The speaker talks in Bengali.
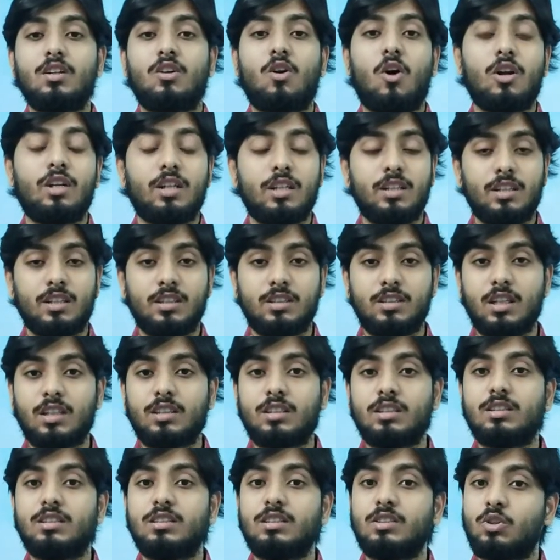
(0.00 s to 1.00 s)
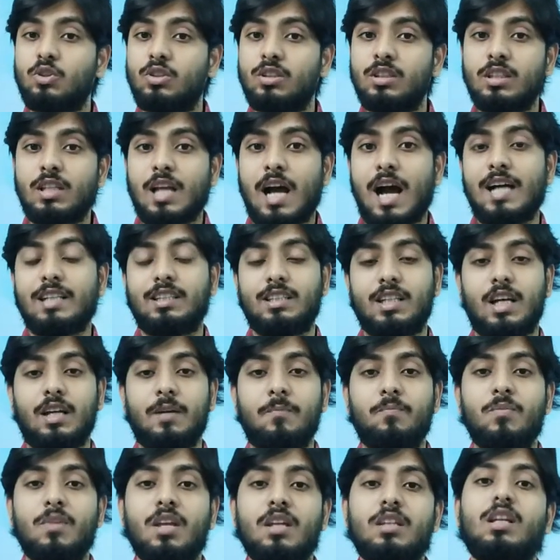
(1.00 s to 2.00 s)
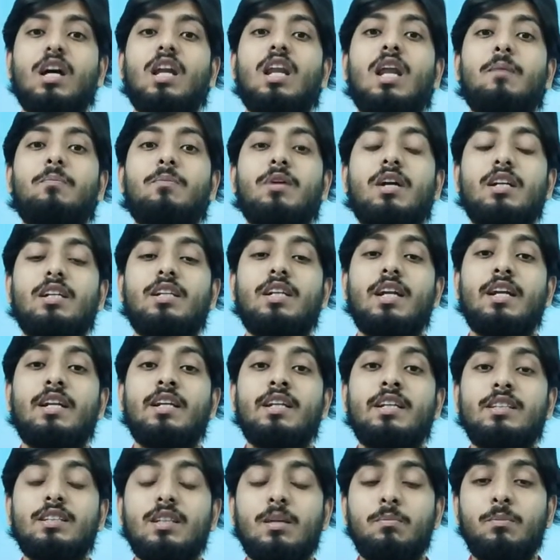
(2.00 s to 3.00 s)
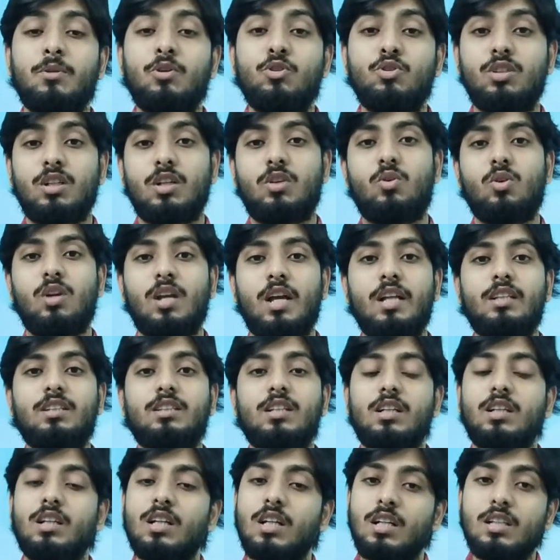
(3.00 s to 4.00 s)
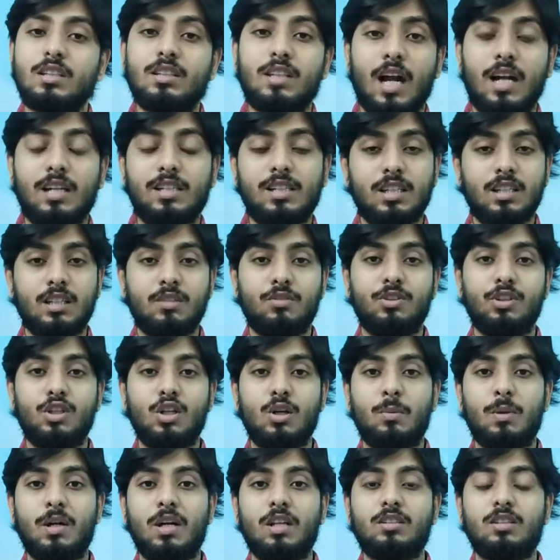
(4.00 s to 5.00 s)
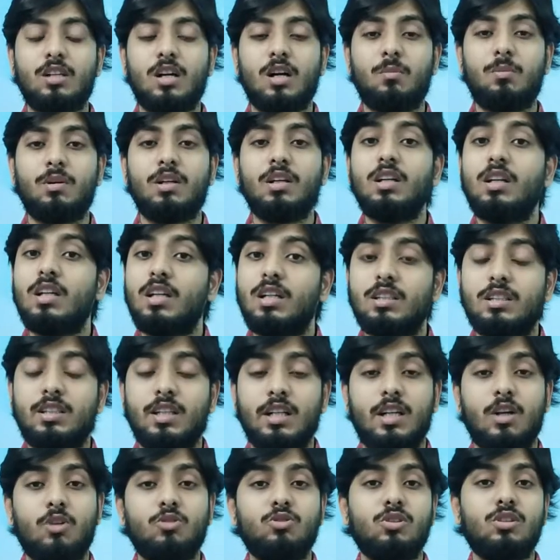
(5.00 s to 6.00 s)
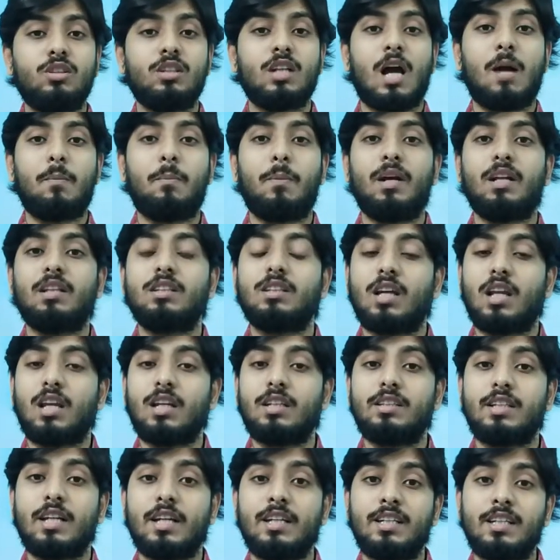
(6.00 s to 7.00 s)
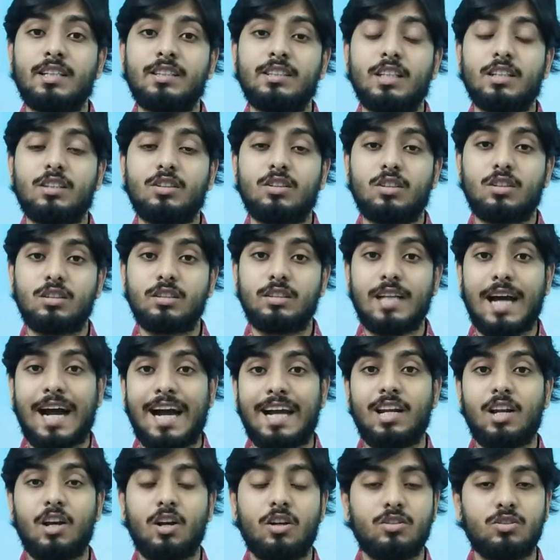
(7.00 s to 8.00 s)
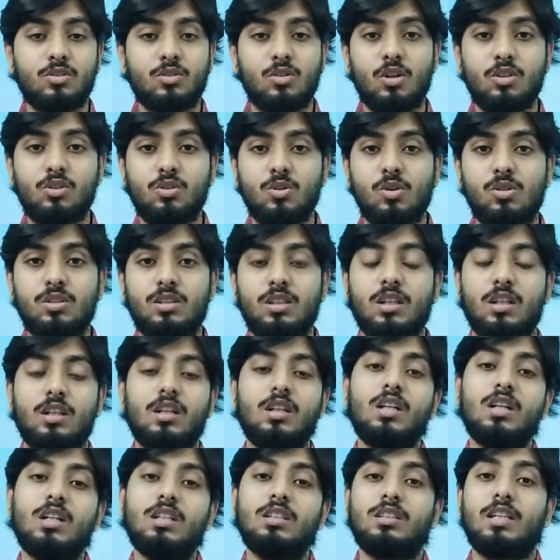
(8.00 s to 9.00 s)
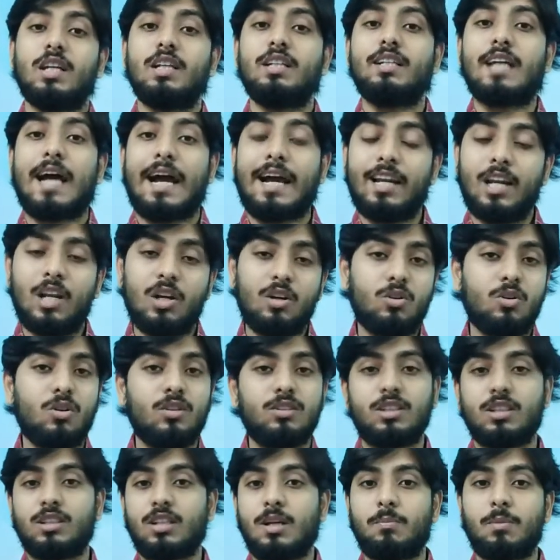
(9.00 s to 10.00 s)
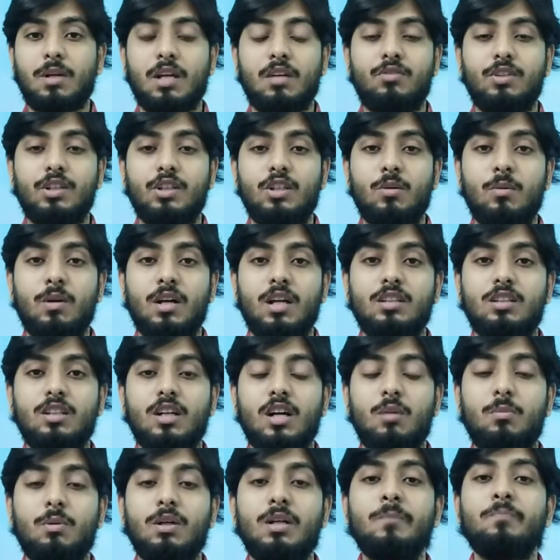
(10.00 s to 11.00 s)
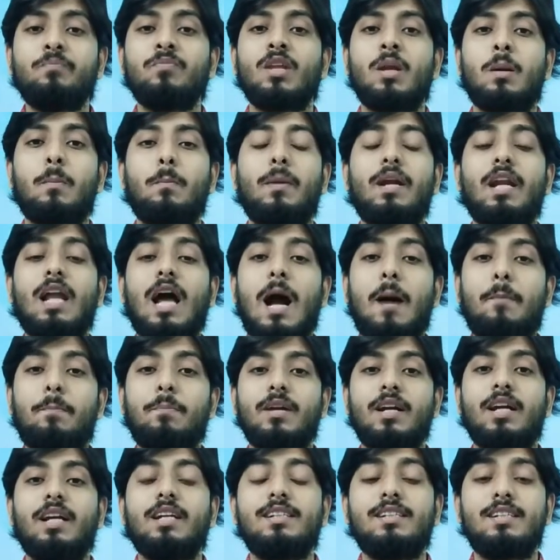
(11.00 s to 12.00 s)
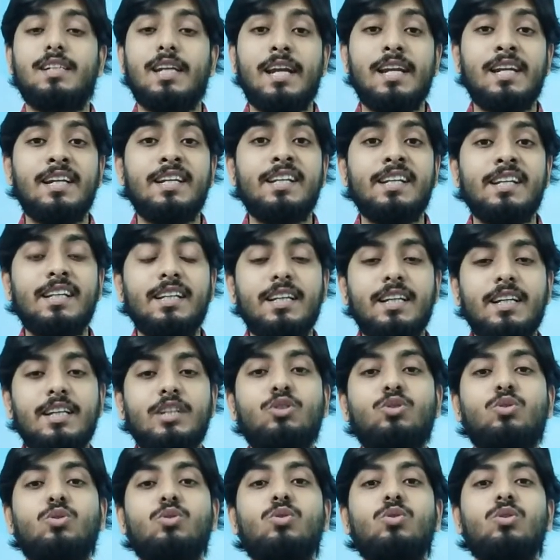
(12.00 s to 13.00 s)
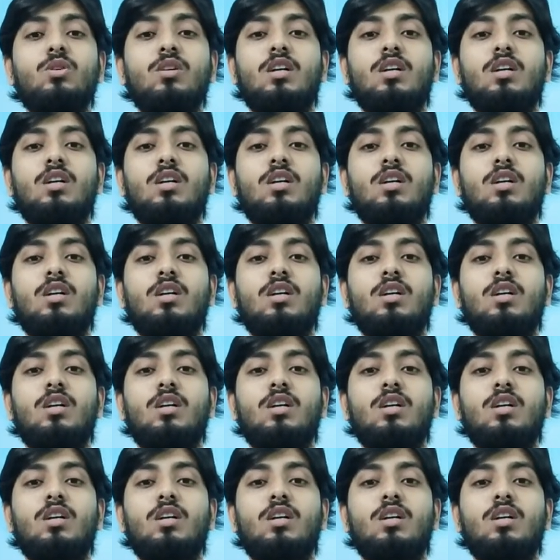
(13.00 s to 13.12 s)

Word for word: কন্টেন্টের সাথে যদি না যায় তাহলে আপনাকে ট্রেন্ডিং যে মিউজিকগুলো যাচ্ছে তার সাথে ভিডিও বানাতে হবে সেটাও যদি না পারেন তাহলে ট্রেন্ডিং যে ডায়লগসগুলো চলছে সেই ডায়লগগুলোর সাথে আপনাকে ভিডিও বানাতে হবে মানে আপনাকে ট্রেন্ডিং কিছু